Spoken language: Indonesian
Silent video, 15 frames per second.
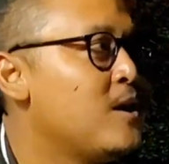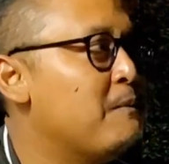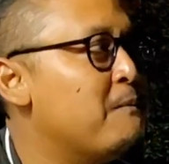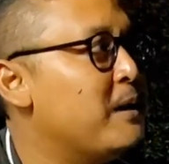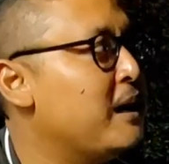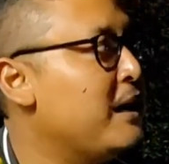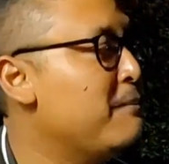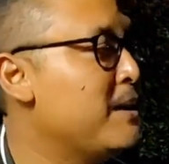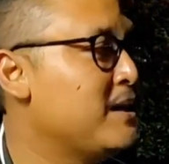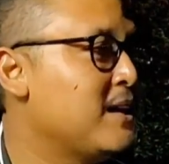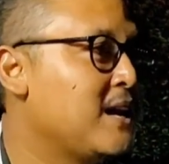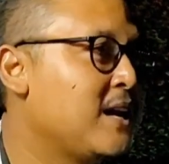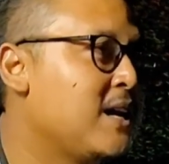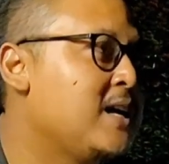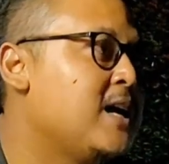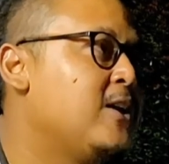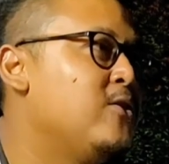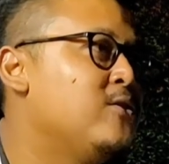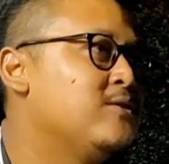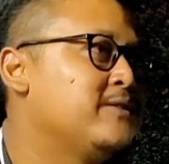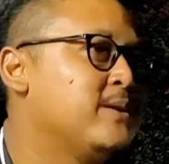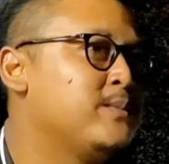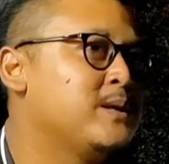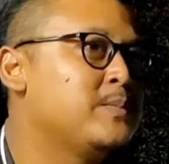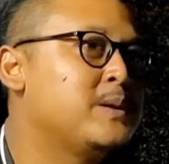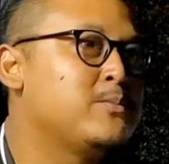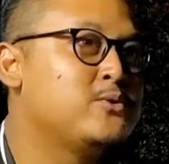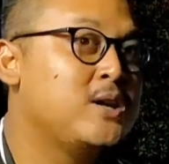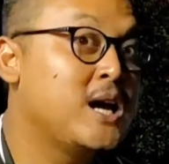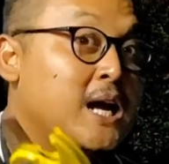menghemat tenaga kalau teman-teman
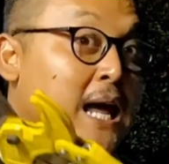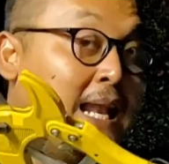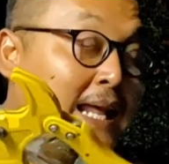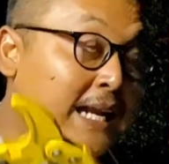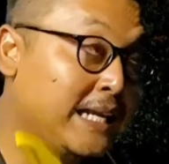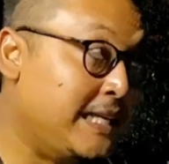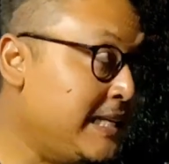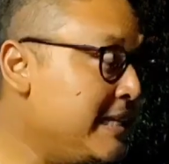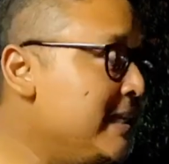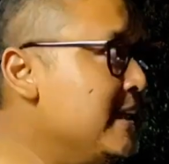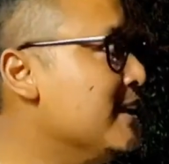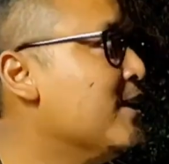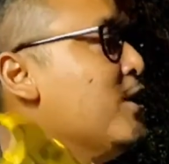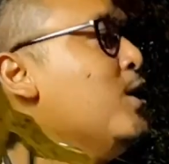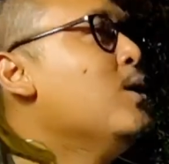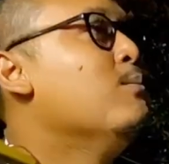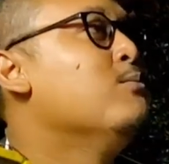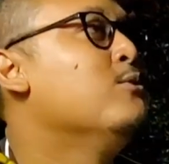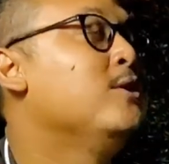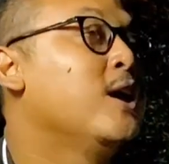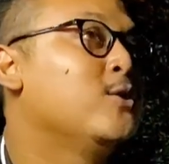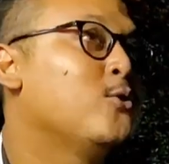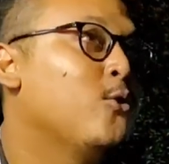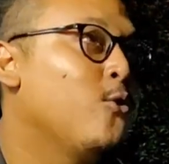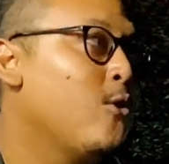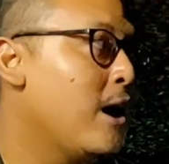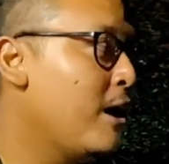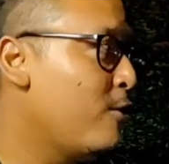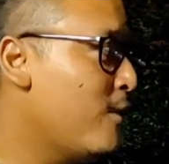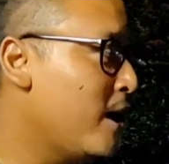punya galeri, punya toko
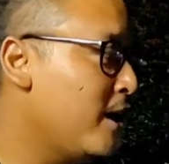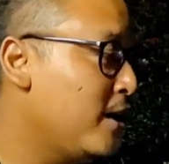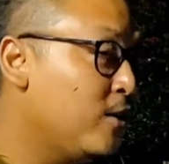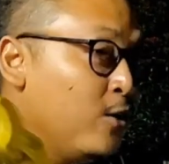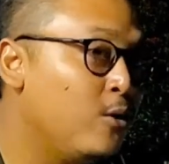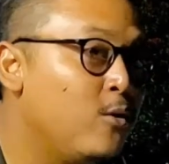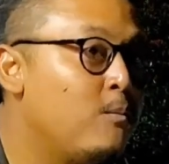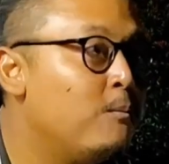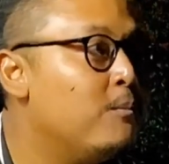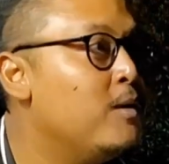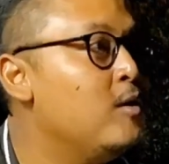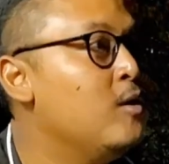akuarium,